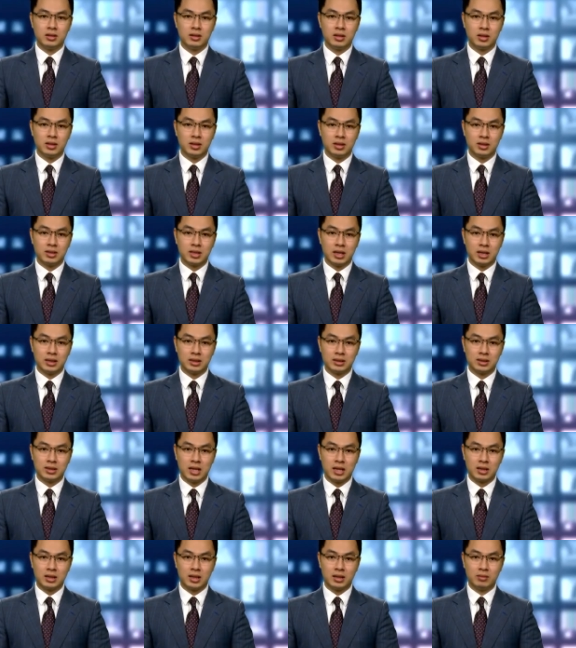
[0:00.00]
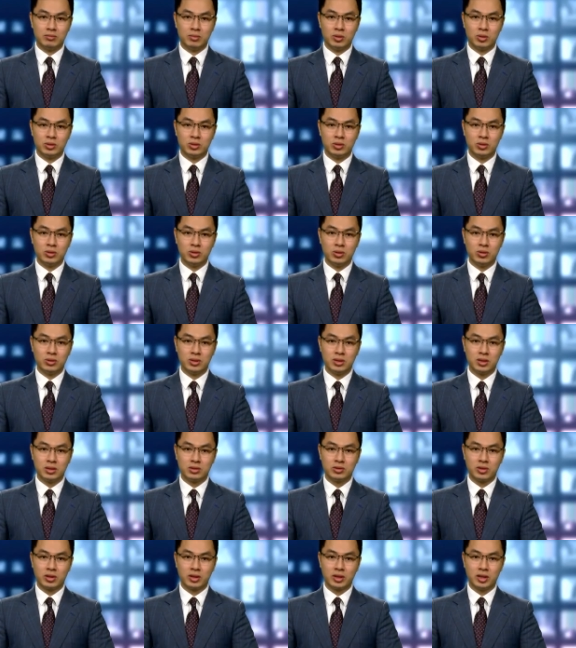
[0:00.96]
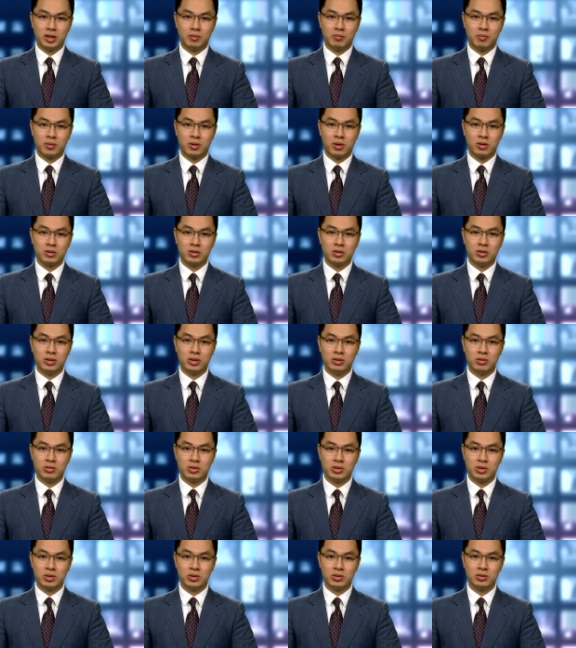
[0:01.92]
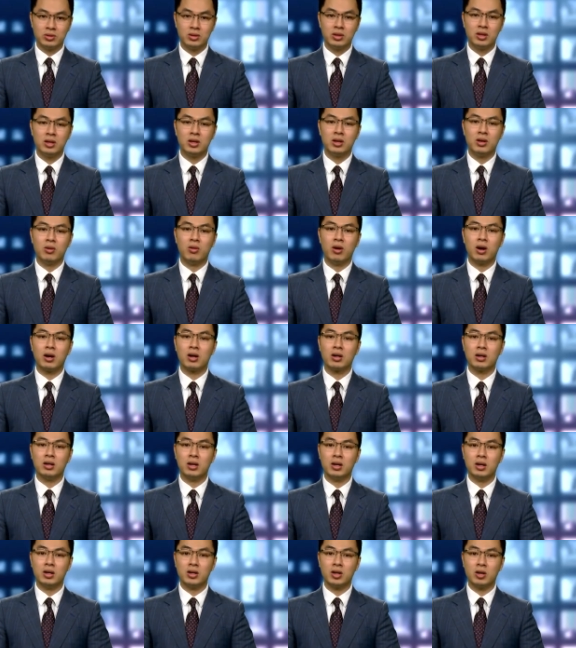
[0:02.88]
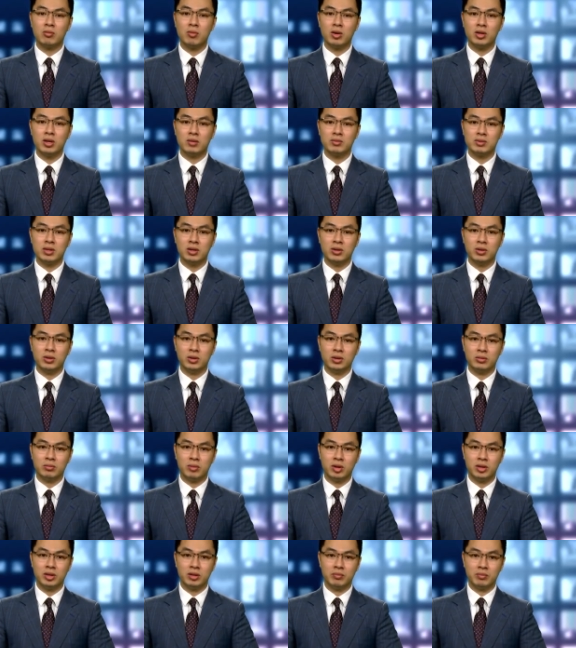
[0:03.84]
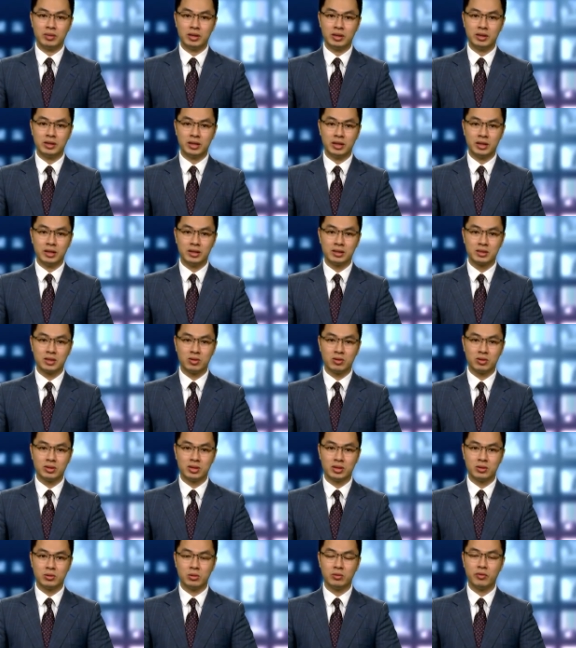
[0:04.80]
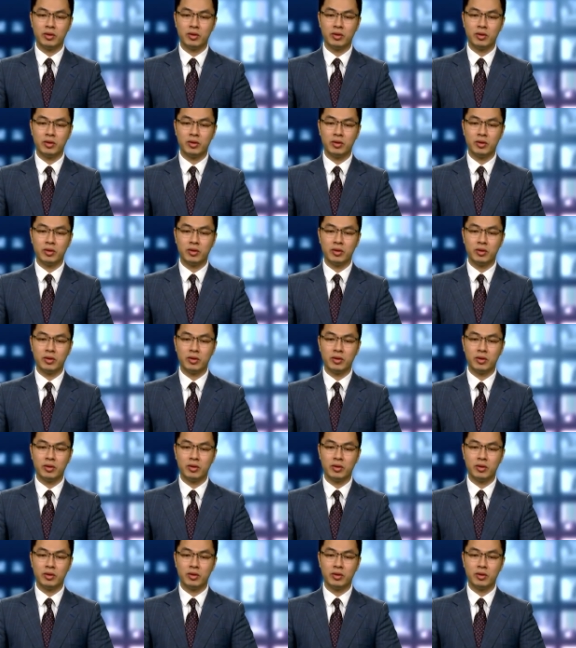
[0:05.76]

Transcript: Trước thực trạng gia tăng một số tổ chức doanh nghiệp có dấu hiệu trốn hoặc nợ đóng bảo hiểm xã hội, bảo hiểm y tế sau đại dịch